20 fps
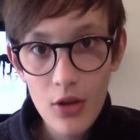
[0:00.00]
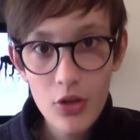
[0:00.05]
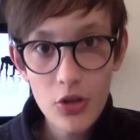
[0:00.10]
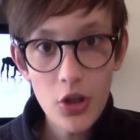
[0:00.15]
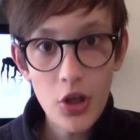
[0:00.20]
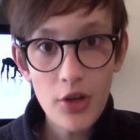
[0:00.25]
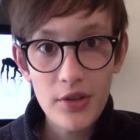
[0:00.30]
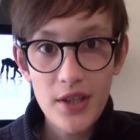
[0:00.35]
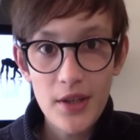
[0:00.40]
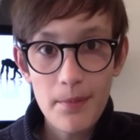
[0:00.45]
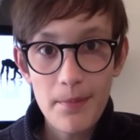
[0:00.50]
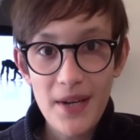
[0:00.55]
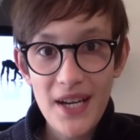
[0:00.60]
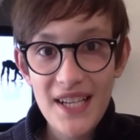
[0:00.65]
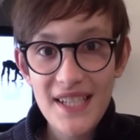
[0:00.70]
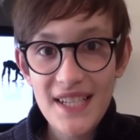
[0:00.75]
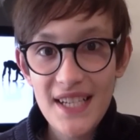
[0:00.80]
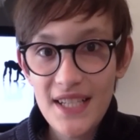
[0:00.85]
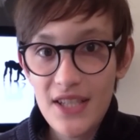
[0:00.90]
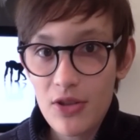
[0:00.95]
N'en
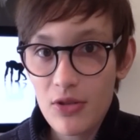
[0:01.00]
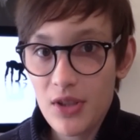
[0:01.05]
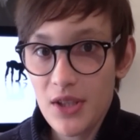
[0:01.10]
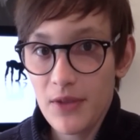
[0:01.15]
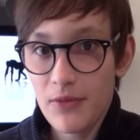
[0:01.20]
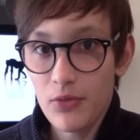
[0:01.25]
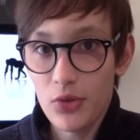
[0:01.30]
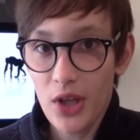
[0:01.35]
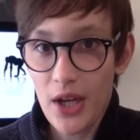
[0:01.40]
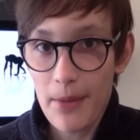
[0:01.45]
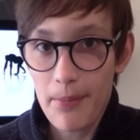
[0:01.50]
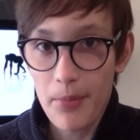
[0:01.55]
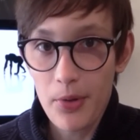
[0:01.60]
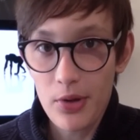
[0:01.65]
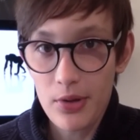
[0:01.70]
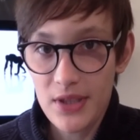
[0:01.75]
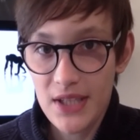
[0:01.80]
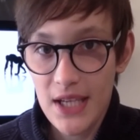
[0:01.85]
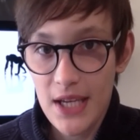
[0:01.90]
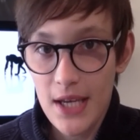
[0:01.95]
déplaise à ceux qui voudraient
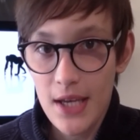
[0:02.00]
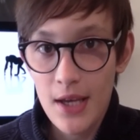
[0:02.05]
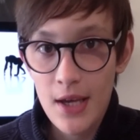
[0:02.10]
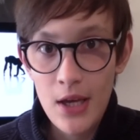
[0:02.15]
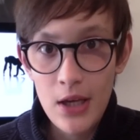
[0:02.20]
penser